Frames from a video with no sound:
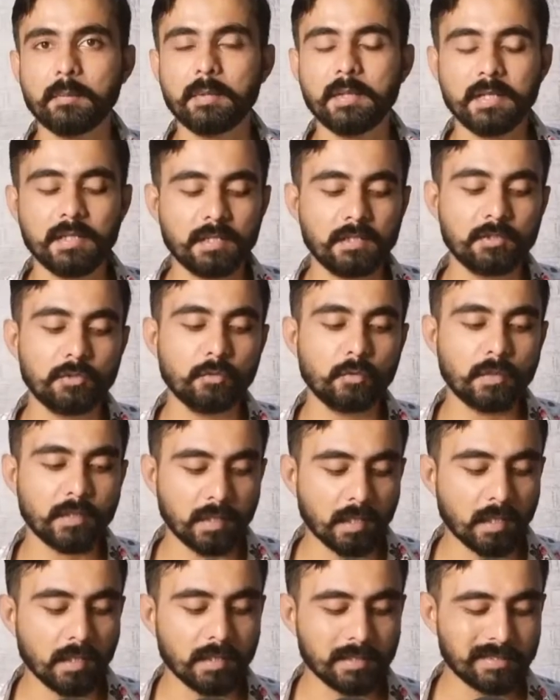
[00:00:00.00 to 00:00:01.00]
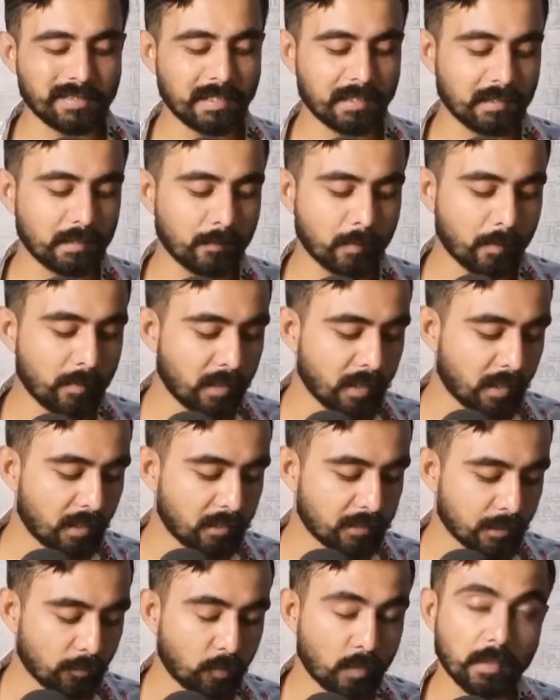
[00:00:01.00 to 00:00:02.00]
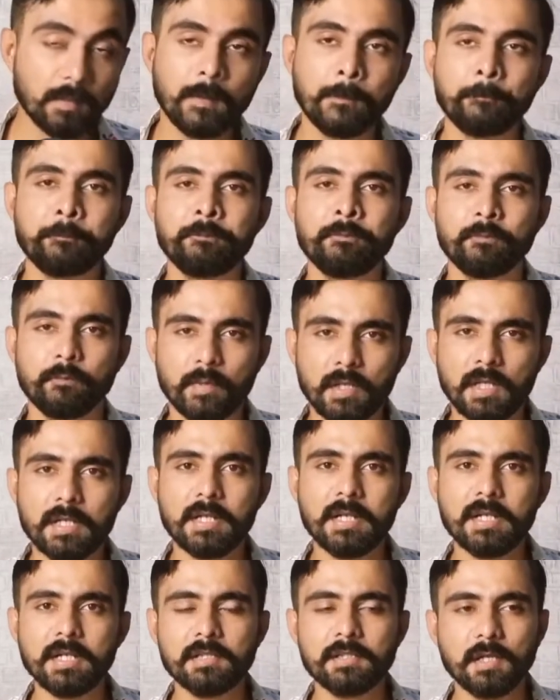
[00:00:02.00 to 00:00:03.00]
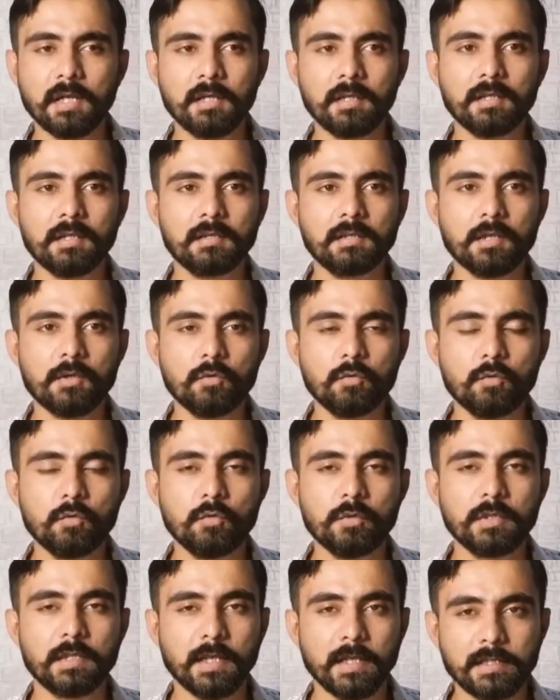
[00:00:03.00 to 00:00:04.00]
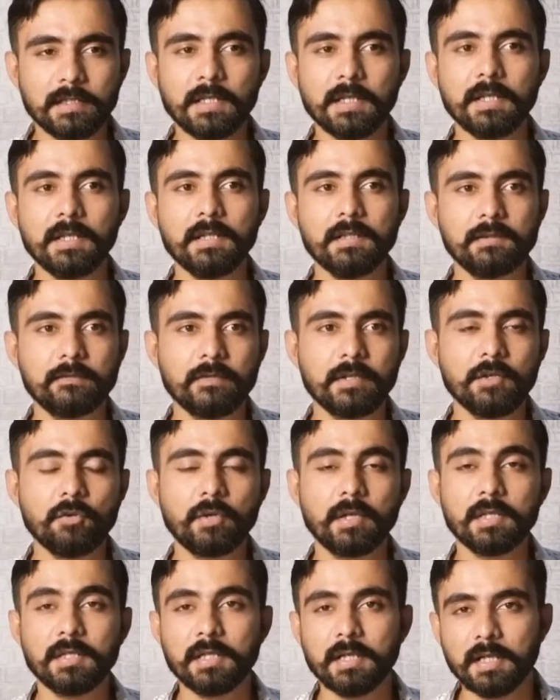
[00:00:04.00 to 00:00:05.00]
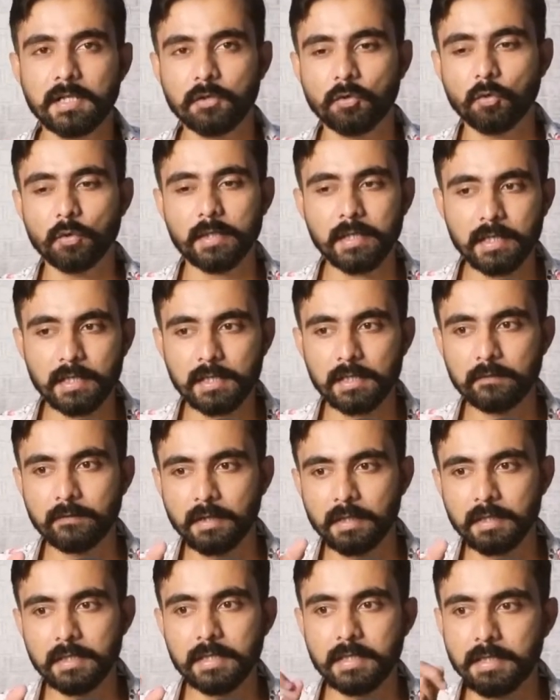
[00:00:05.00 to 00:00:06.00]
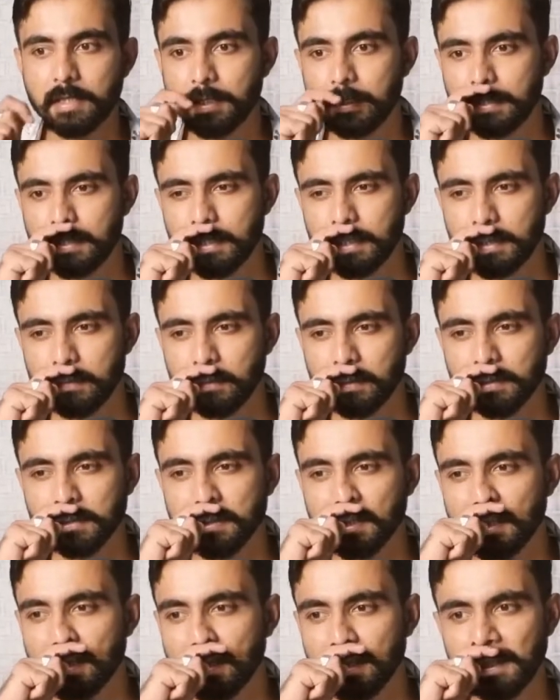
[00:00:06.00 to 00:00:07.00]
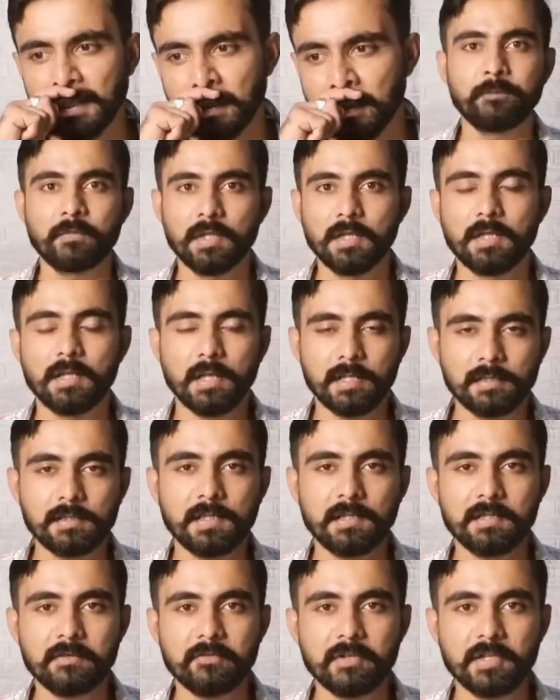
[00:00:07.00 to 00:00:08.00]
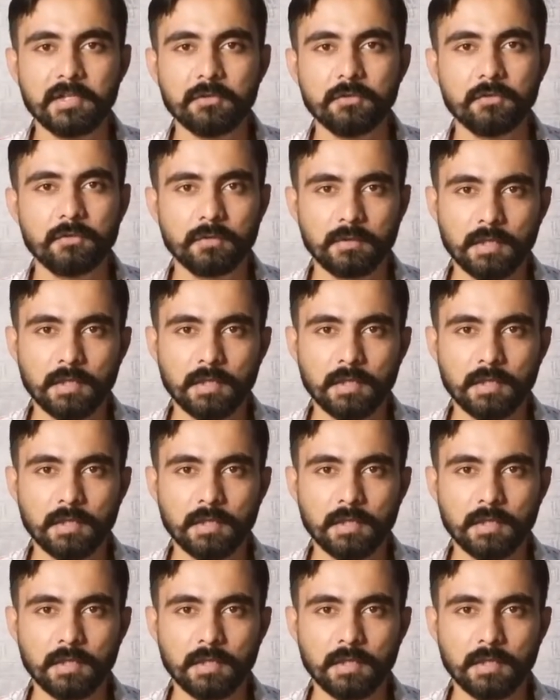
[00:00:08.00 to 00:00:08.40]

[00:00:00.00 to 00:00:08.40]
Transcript: पब्लिक तो क्या है इसके अंदर मैं भी देखना चाहूँगा बिना देरी के स्टार्ट करता हूँ देखते हैं इस वीडियो के अंदर एक रोने वाली लड़की की पिक्चर है लेस्ट आर वीडियो